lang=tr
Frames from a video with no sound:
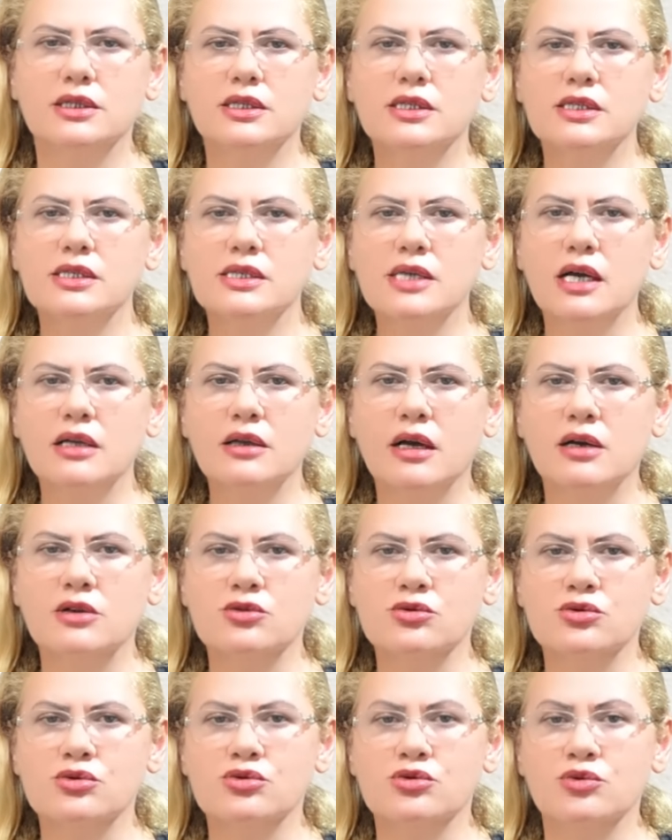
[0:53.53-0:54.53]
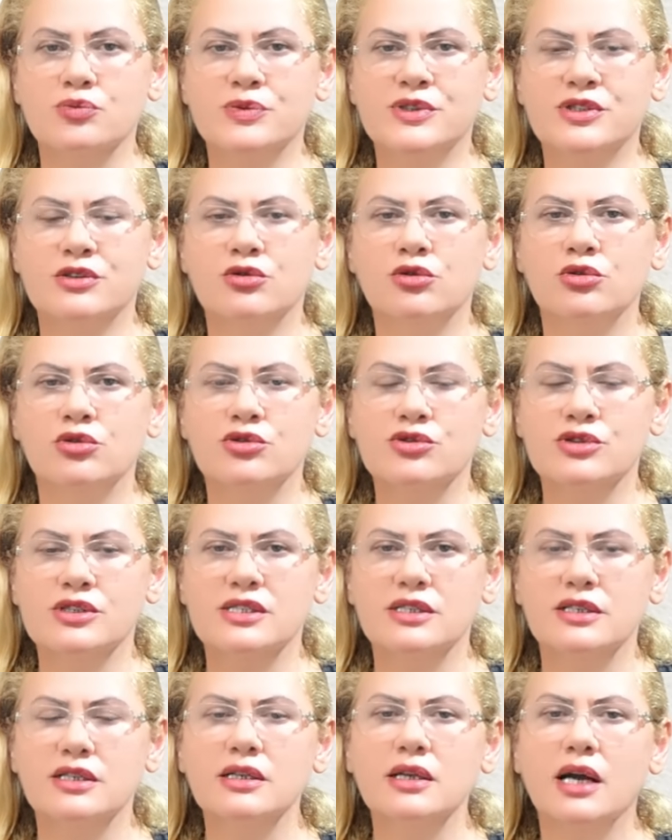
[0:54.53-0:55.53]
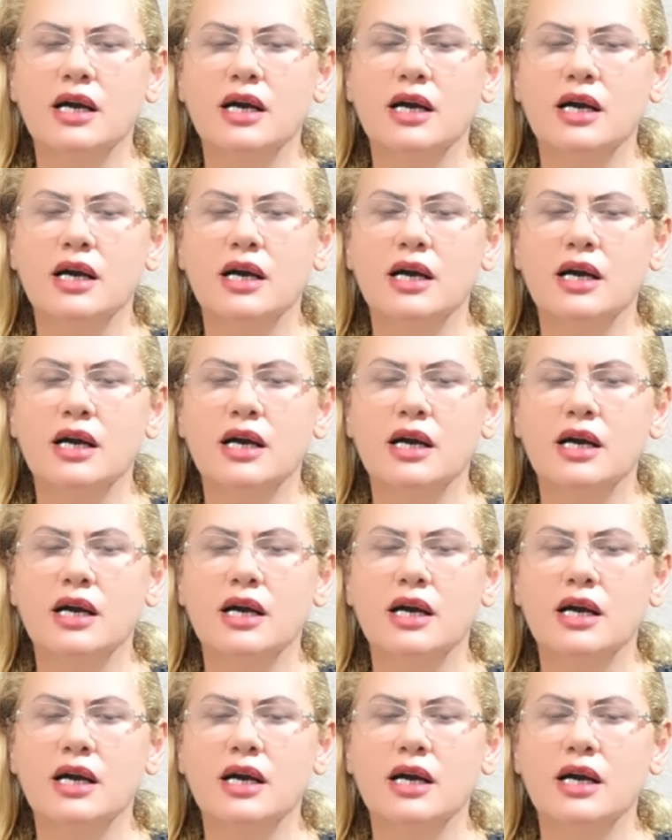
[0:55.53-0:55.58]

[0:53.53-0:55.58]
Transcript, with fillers: İnsan arzusu psikolojisinin